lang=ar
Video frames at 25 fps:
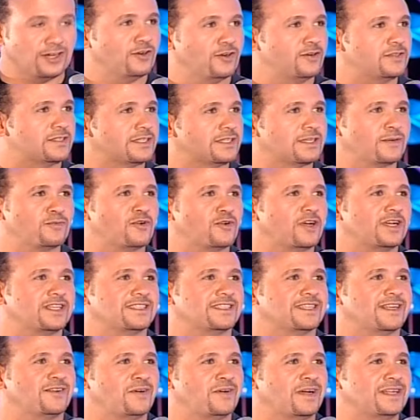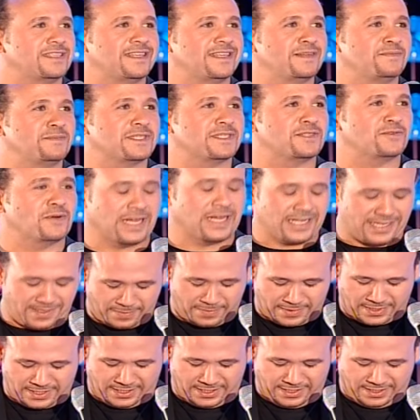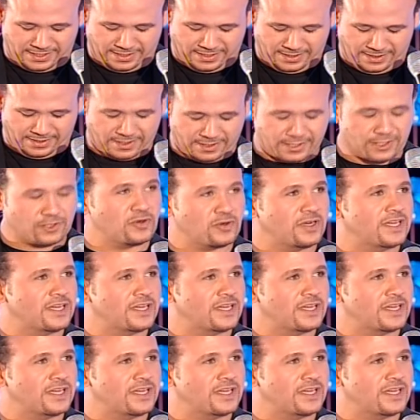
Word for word: قلت طب كويس الواحد يلبس واحدة من دي